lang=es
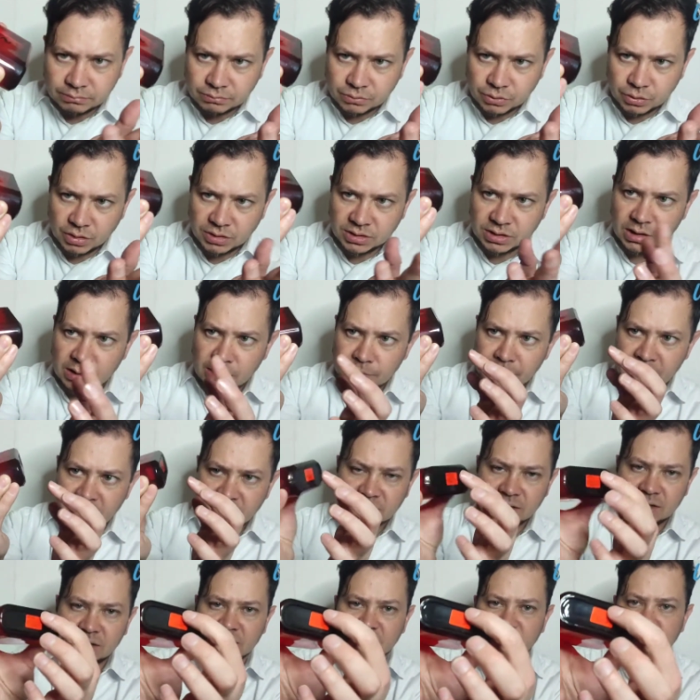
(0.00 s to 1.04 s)
no dice nada más
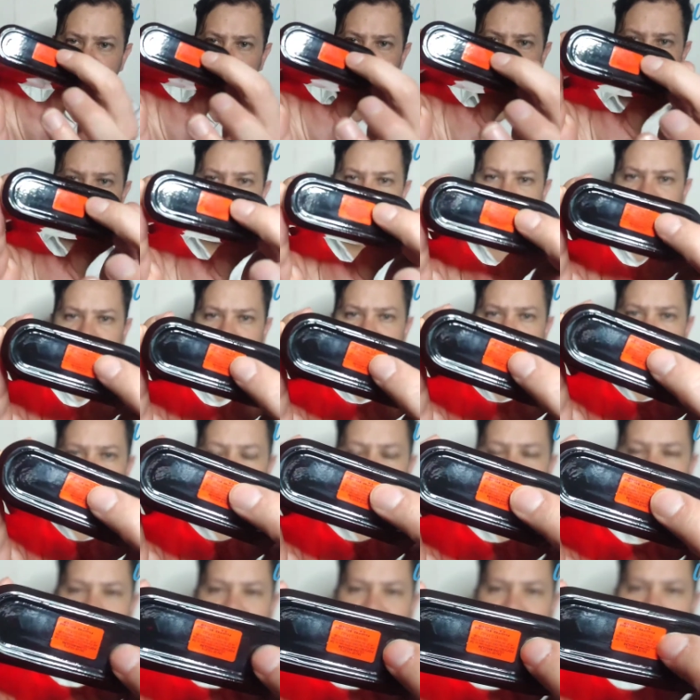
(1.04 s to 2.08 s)
acá está la información del
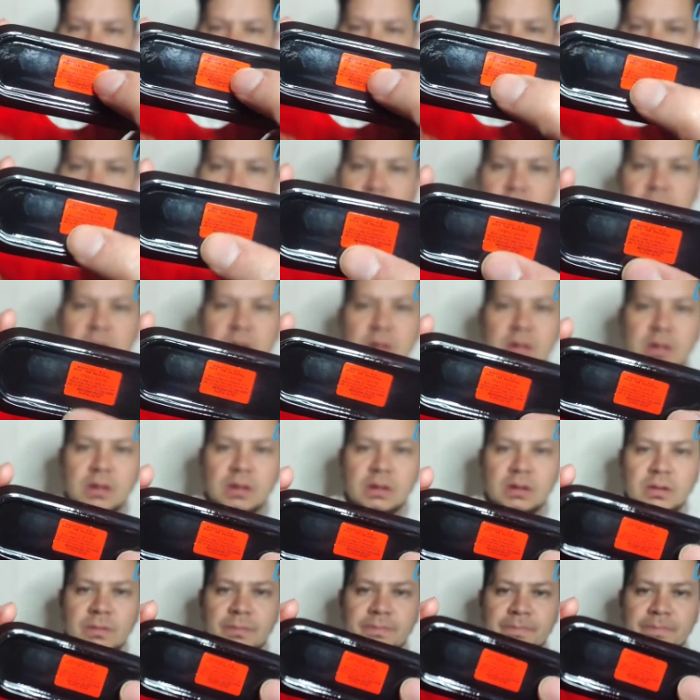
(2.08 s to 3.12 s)
batch
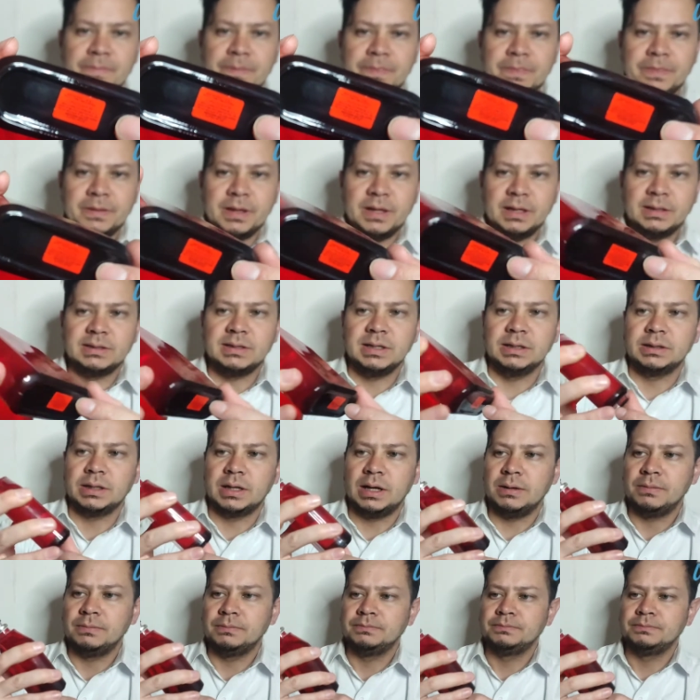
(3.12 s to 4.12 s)
etcétera